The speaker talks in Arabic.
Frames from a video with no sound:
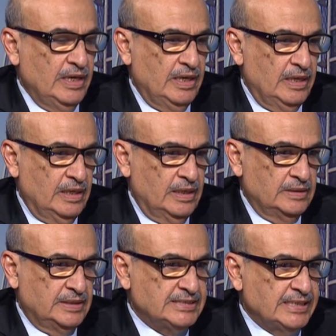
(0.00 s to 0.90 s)
آه
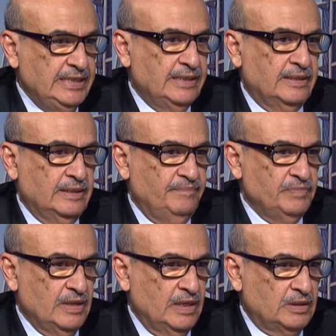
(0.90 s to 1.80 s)
تسخير
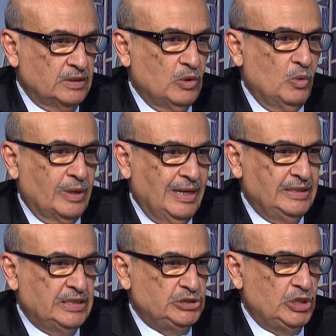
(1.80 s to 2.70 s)
التطور الذي
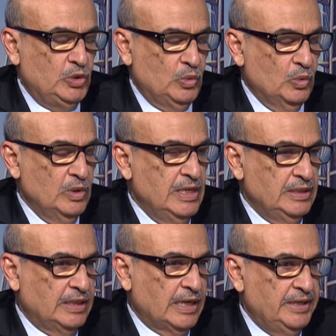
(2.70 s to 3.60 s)
تشهده
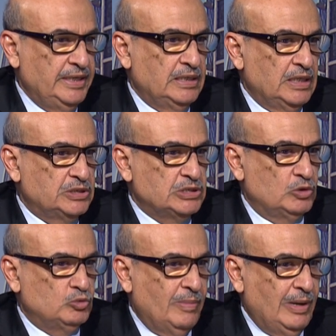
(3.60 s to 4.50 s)
تقنية
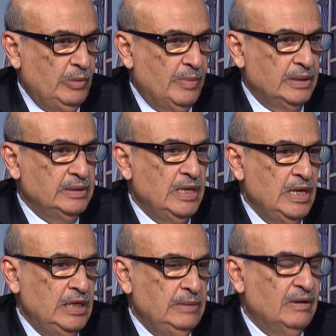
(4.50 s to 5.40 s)
الاتصالات والمعلومات
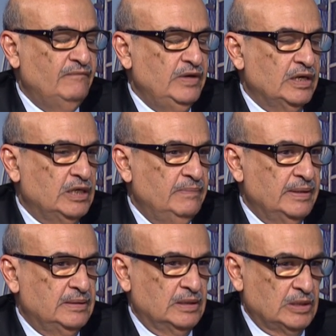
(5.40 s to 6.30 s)
لما في خدمة
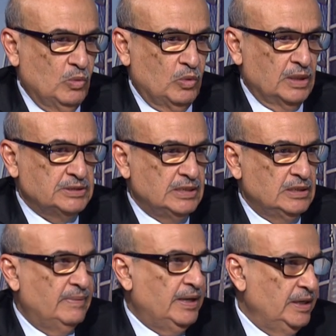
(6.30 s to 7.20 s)
تطور الاقتصاد
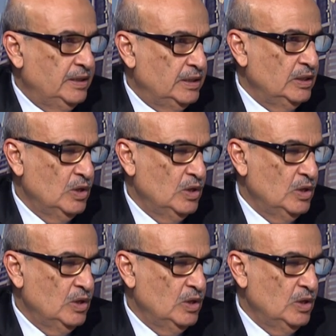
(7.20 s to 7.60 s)
البحريني